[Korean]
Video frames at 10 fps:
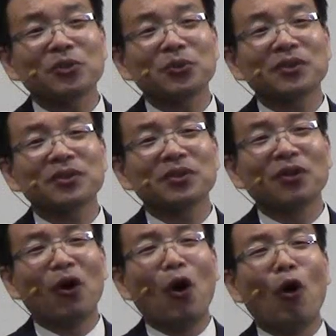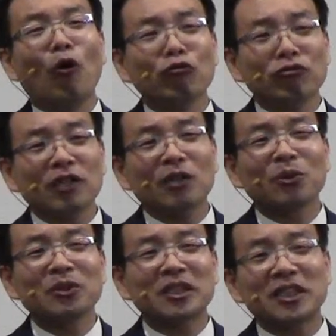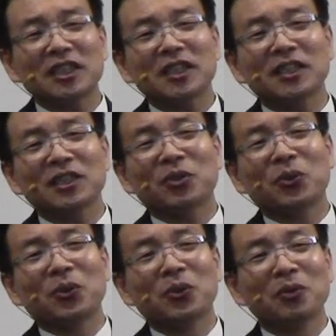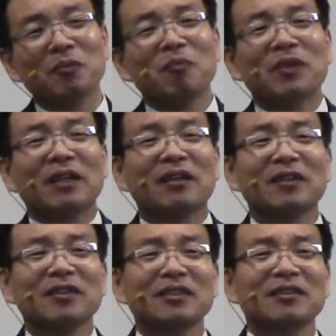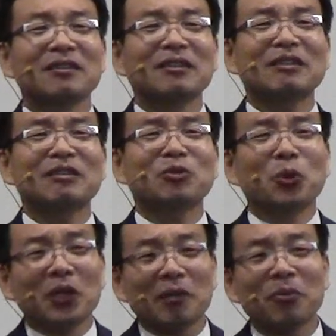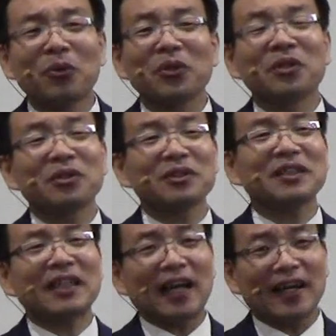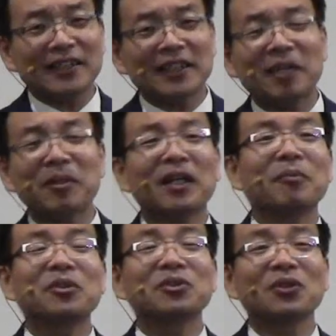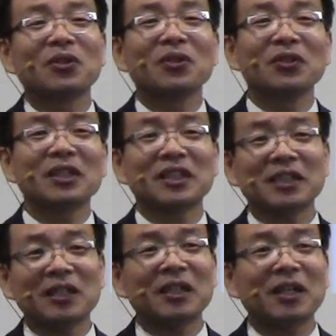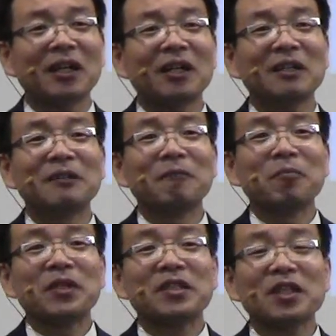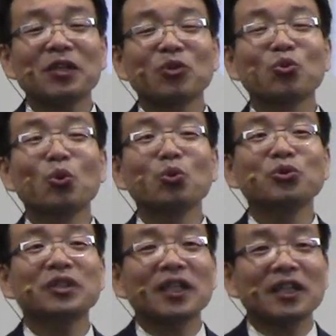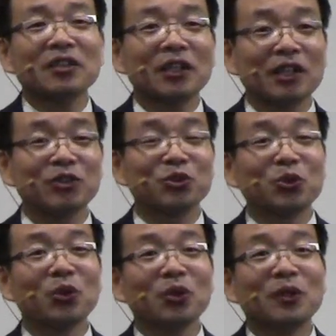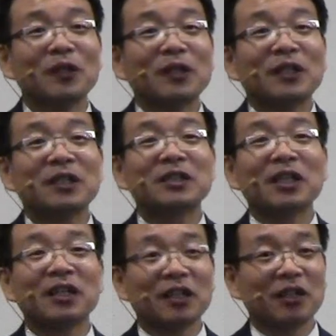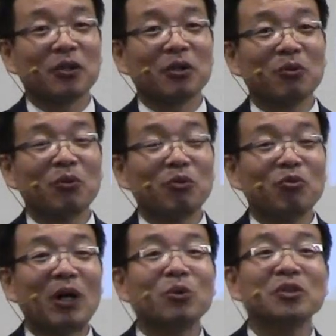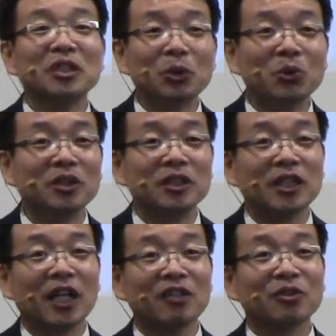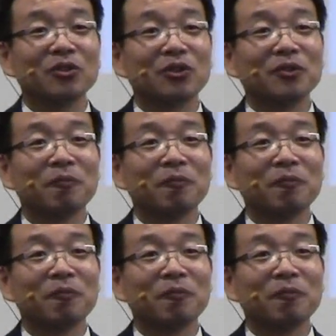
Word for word: 속에서 억울하고 치이고 어, 손해보고 이런 것들을 다 참아가면서 이렇게 살다가 이제 노후 때가 돼가지고 이제 예, 황혼 이혼을 하는 거죠.